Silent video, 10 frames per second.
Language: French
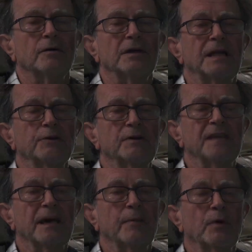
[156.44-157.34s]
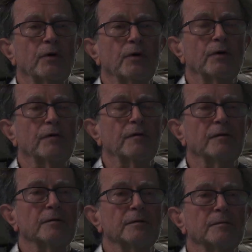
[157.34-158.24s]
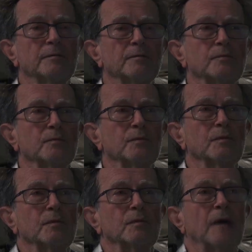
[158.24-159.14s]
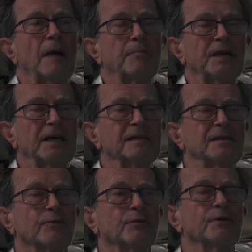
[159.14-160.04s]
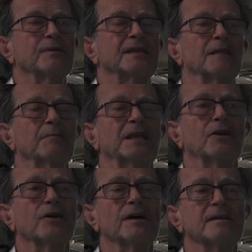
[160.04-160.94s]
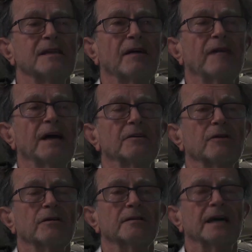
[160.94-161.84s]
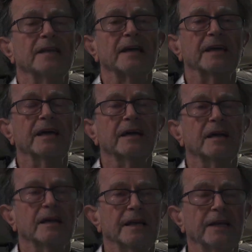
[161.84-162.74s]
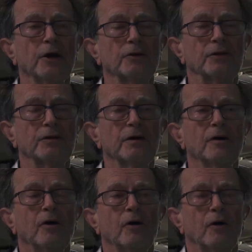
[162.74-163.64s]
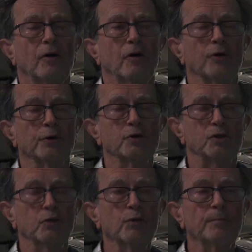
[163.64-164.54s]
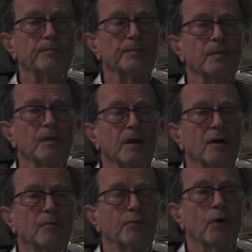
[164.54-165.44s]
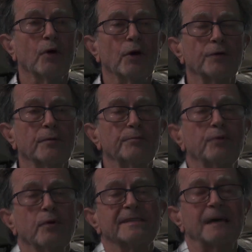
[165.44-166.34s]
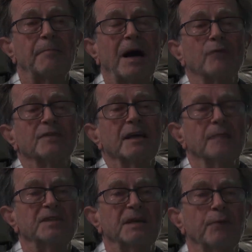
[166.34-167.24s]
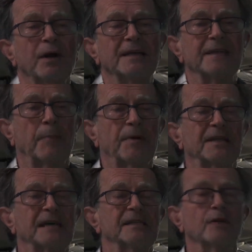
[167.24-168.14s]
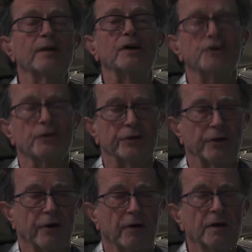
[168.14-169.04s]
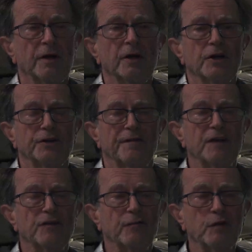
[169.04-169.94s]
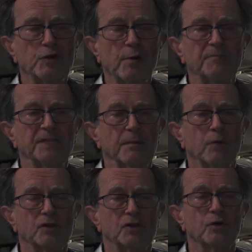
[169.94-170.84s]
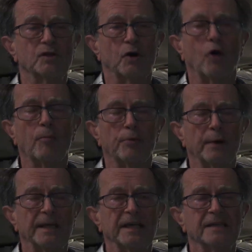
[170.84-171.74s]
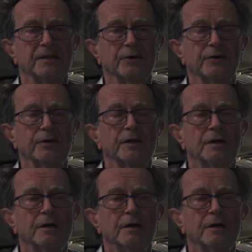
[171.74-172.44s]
la deuxième euh, euh, application de cette méthode, ça va être d'attaquer les notes en dessous pour, pour s'apparenter un petit peu à l'interprétation d'un chanteur. Je vais vous jouer un petit morceau sans employer ce,